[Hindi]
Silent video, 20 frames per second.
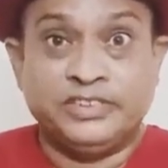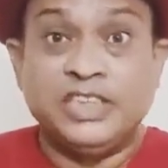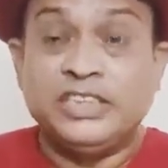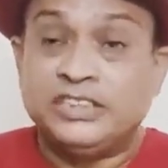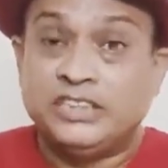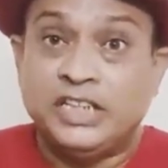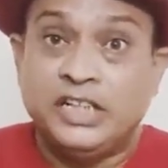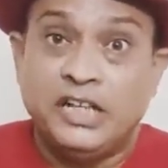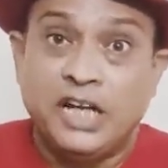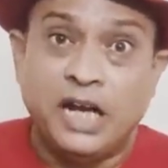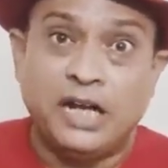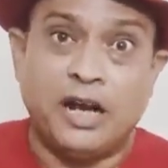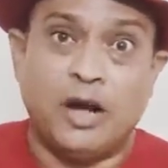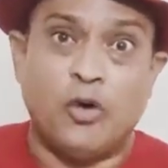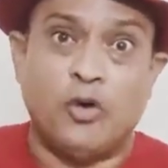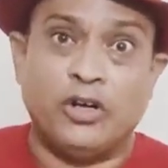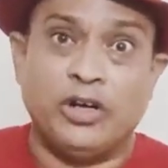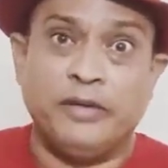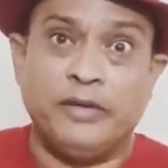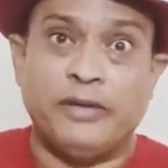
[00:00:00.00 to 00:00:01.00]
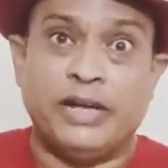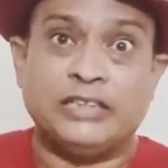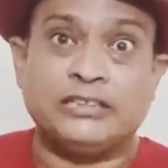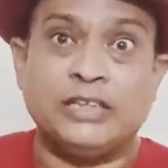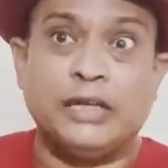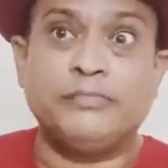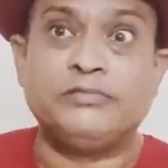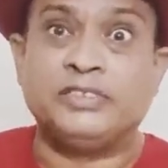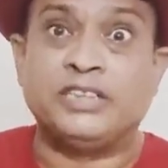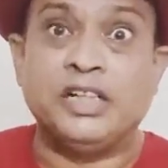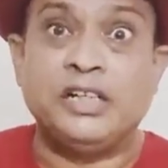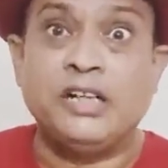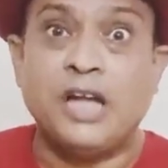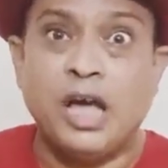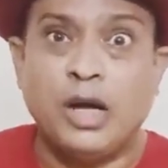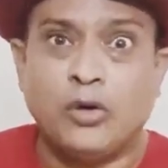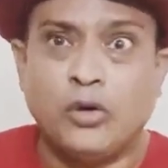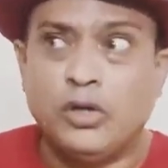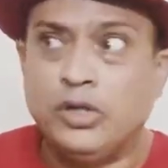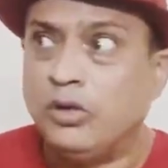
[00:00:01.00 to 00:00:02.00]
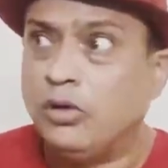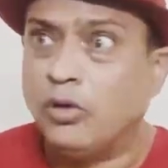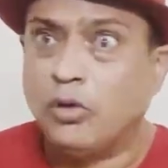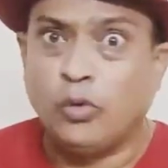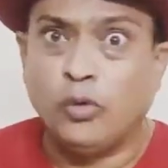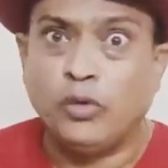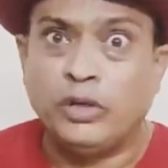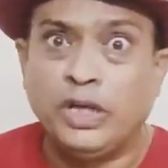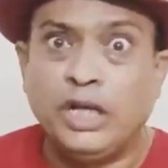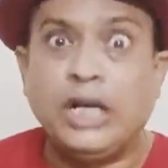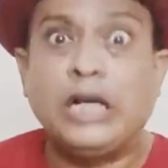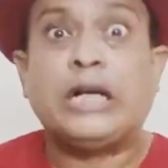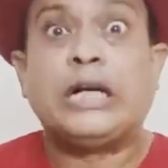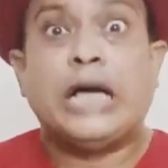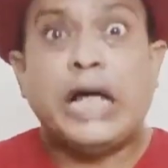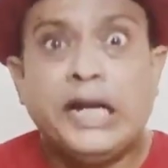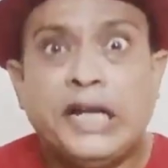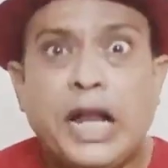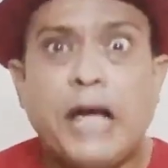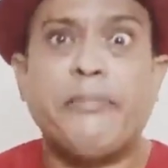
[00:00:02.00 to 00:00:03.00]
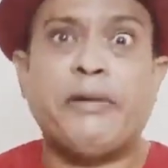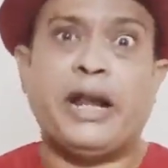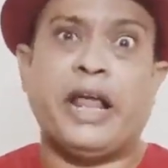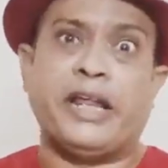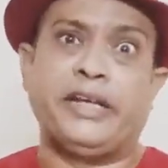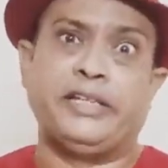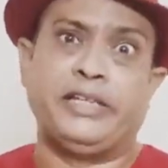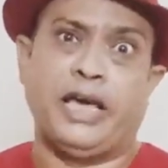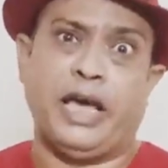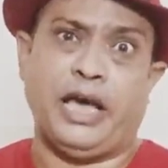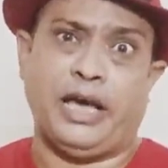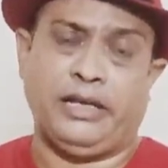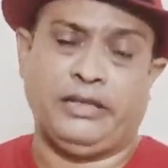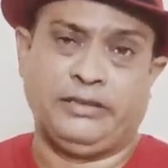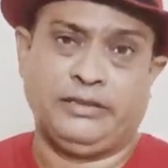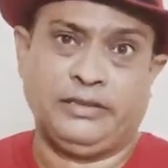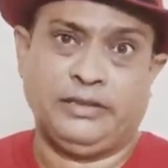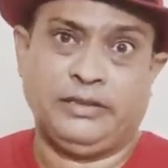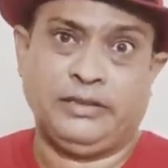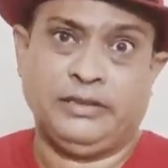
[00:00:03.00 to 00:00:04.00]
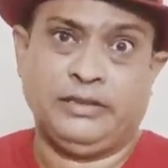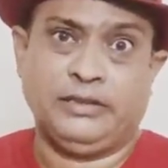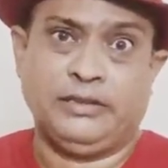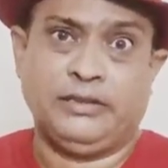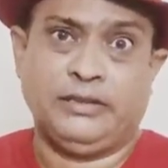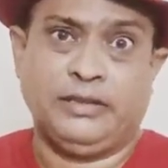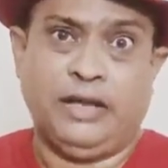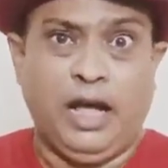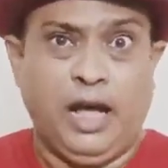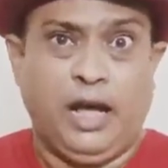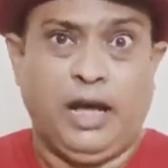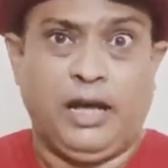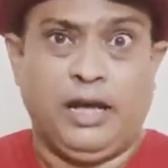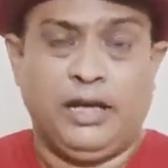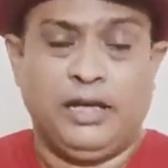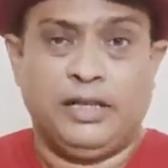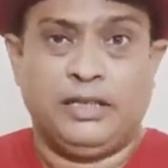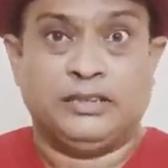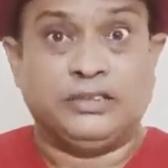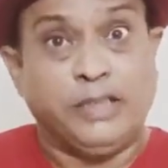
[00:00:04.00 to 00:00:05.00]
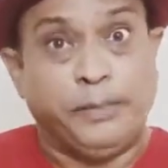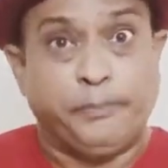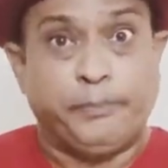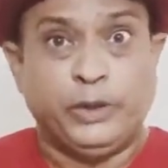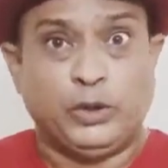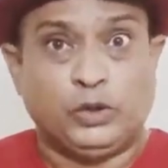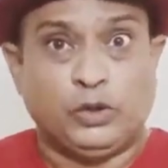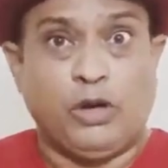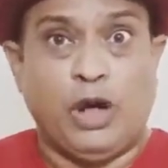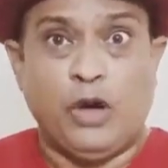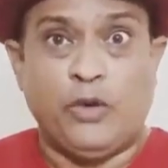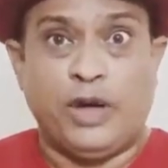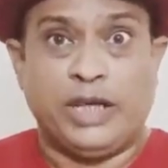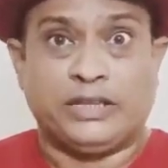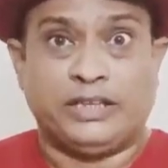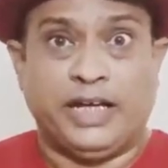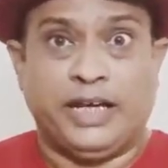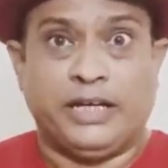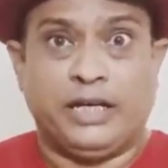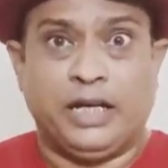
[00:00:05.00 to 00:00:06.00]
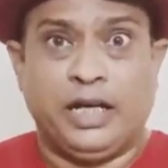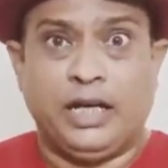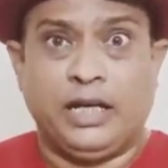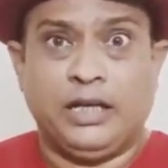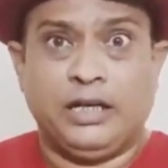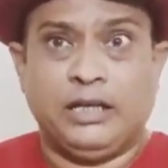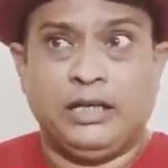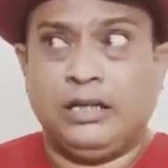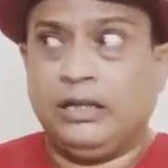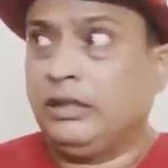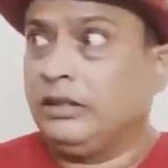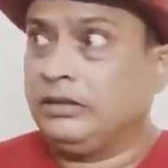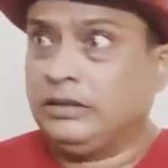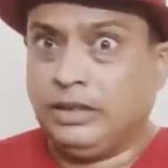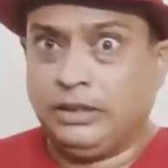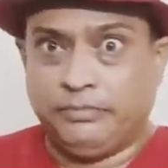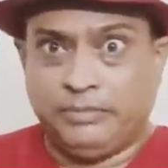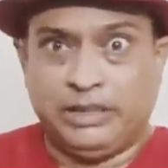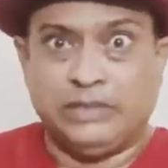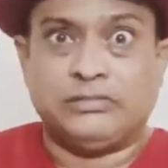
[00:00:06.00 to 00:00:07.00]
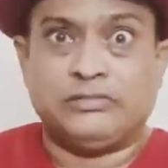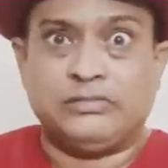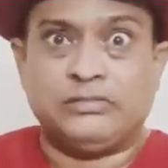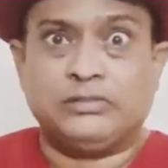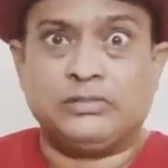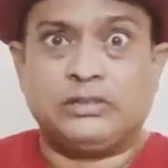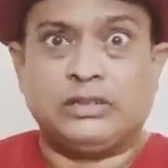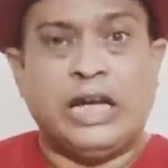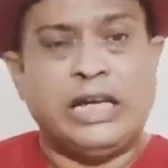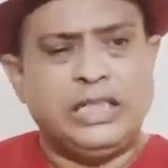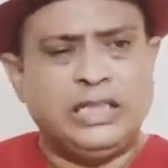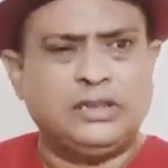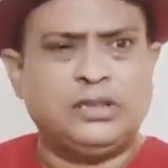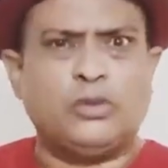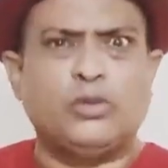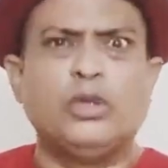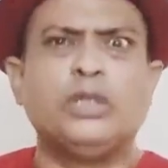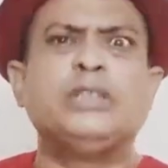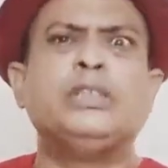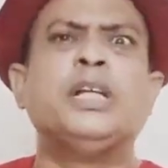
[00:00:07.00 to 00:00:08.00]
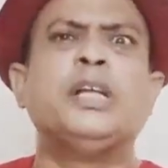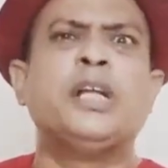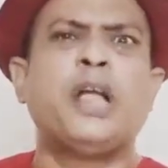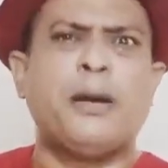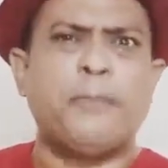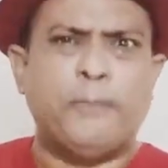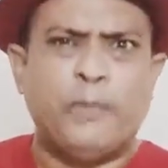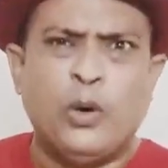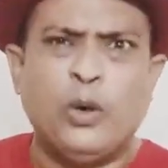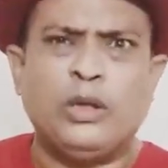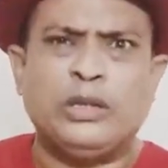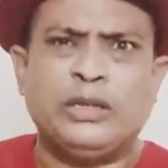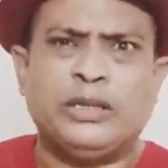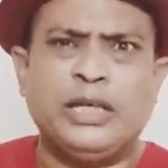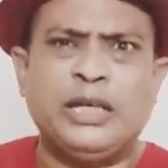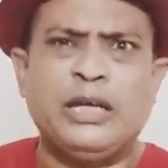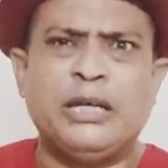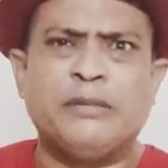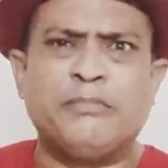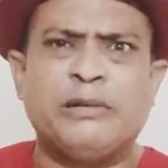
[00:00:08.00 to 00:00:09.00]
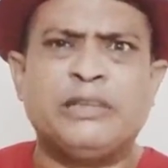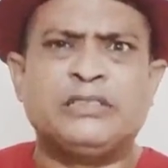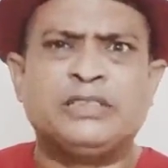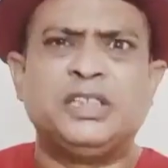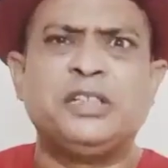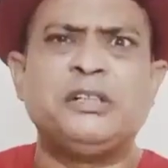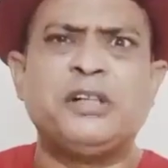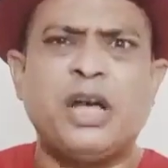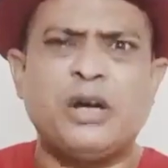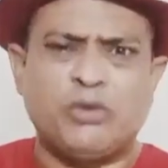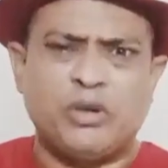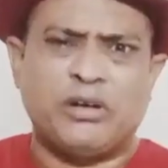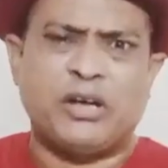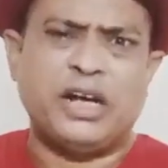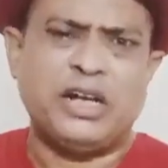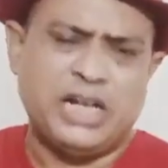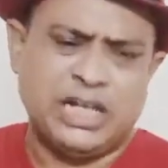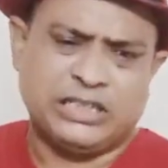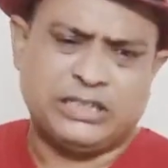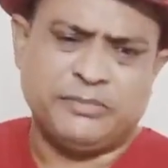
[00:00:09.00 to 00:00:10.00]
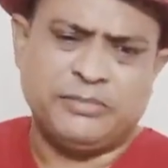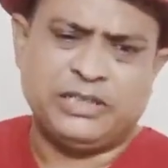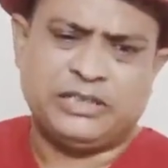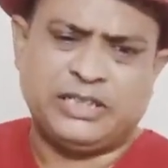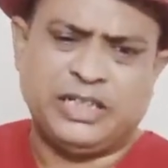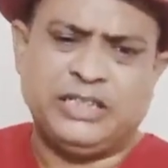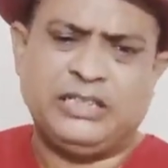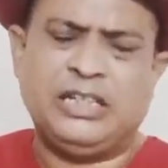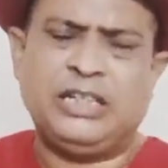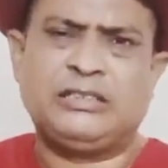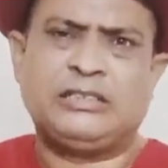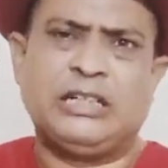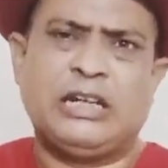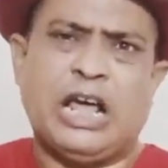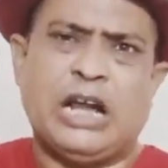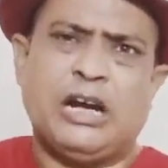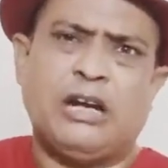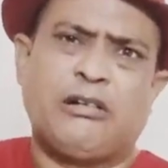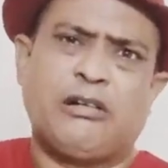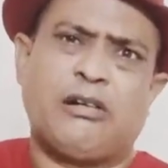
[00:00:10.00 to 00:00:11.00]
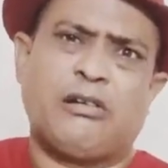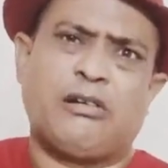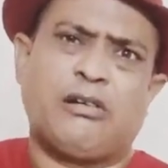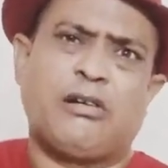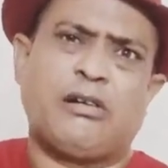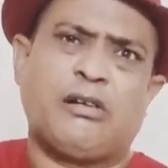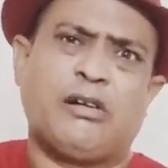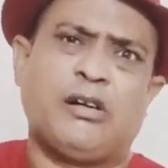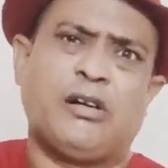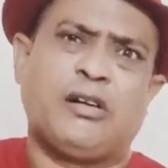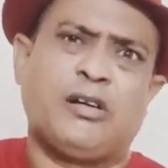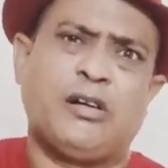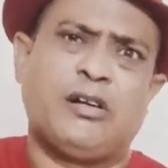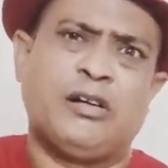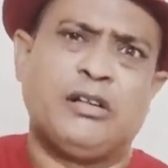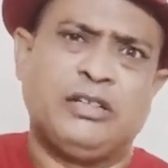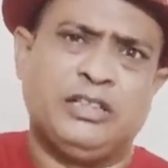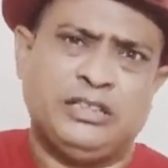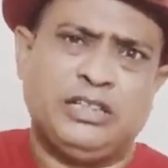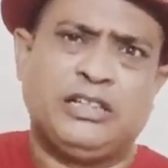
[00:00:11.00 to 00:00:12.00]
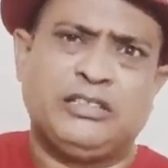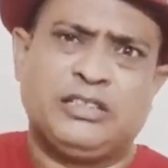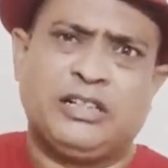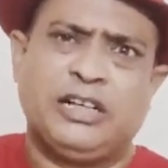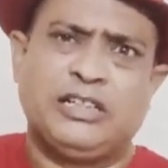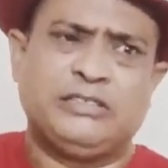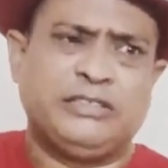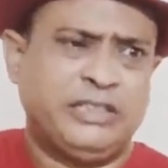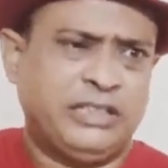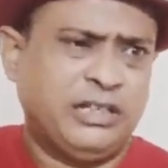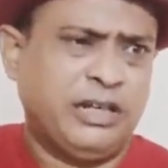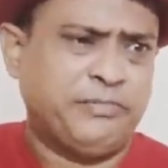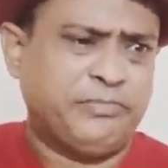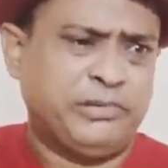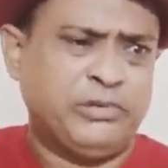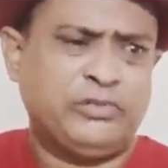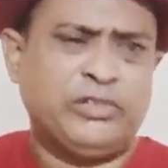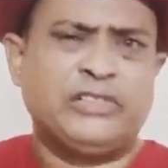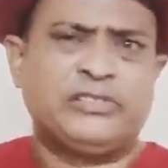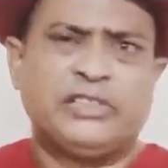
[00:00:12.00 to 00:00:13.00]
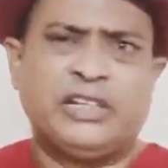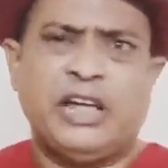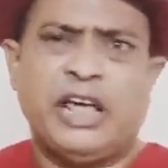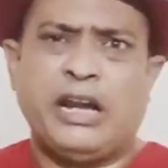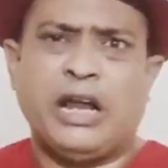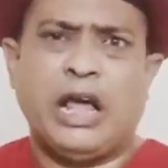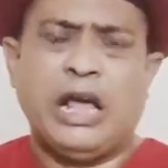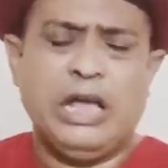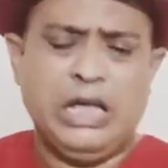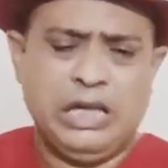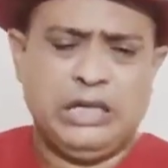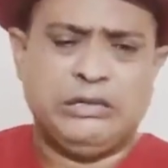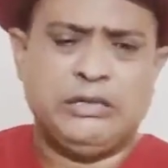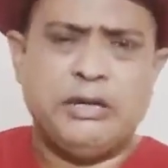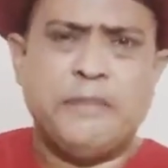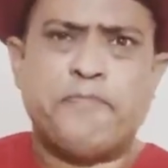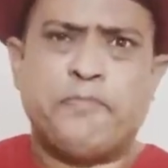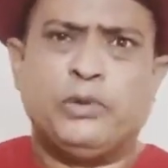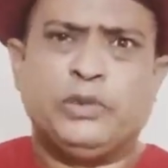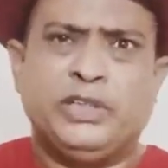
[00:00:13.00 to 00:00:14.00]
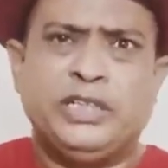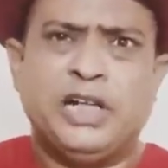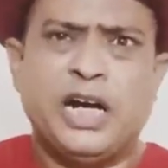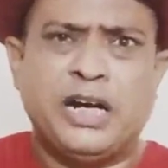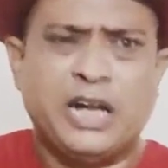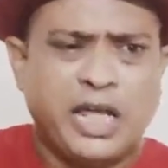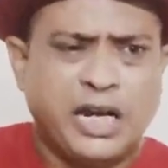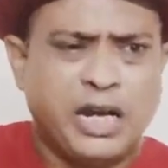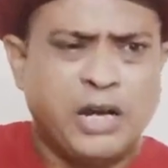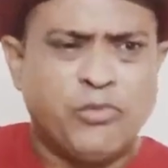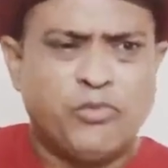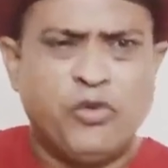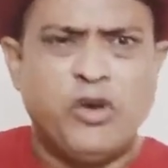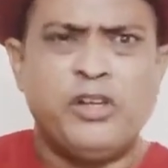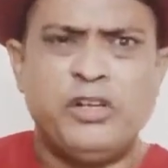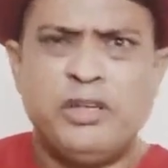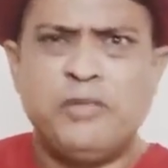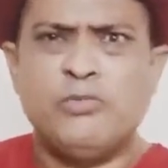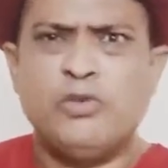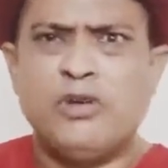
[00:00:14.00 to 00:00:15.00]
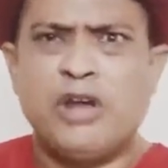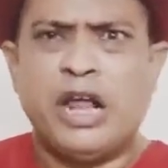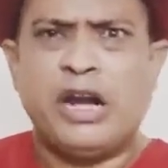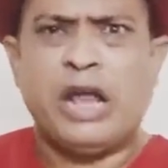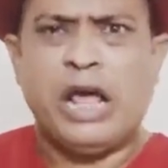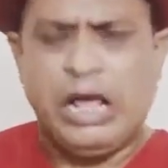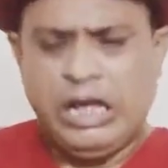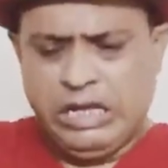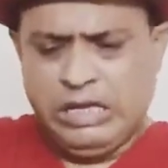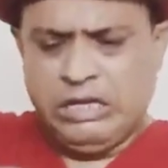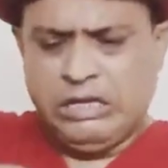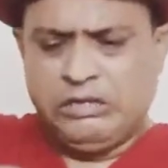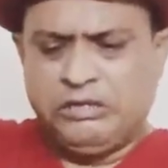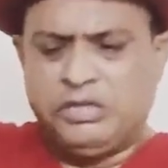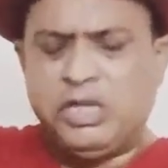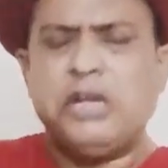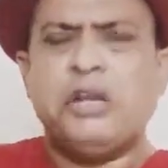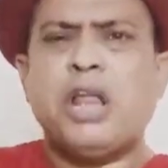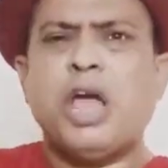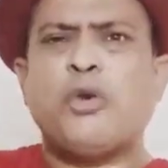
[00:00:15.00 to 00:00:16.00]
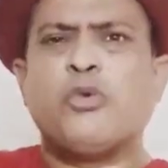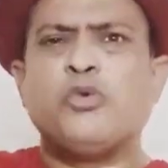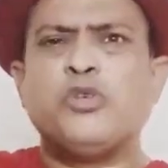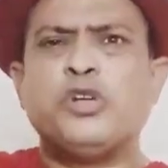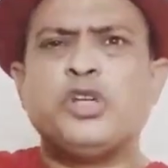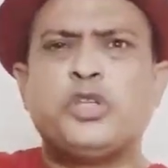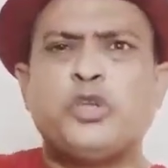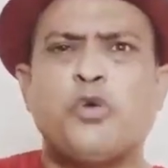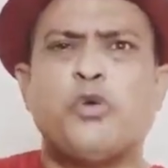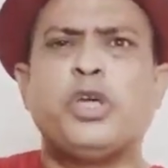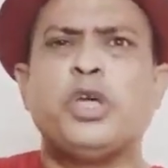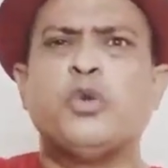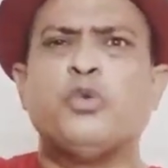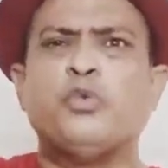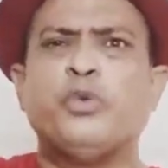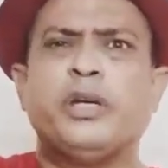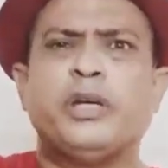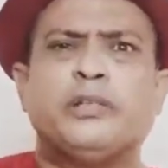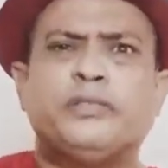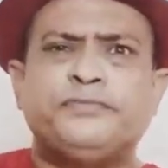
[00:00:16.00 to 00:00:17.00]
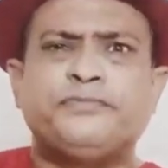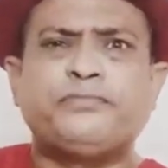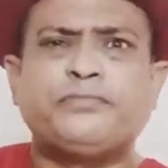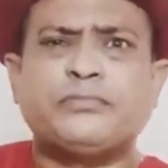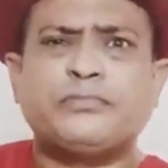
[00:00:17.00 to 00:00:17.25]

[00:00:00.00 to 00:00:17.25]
ये जिन्ना ना हो गए भाई साहब जिन्ना को इन लोगों ने गन्ना बना लिया है हाँ जब भी चुनाव आता है ना ये बस कहीं से कोई जिन्ना बोल दे बस जिन्ना को गन्ना समझ के इधर से डाला ट्र इधर से रस निकला फिर उधर से डाला ये पुदीना डाला वो नींबू डाला जिन्ना को निचोड़े हुए हैं